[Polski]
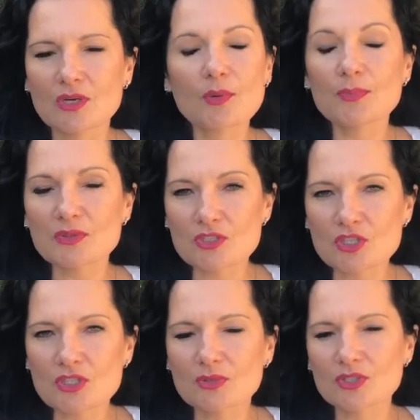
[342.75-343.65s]
o
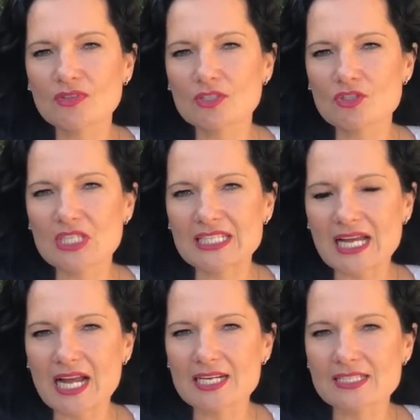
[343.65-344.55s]
podniesionym motywatorze
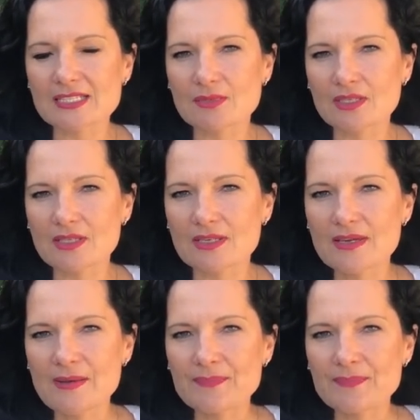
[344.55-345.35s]
idealizm i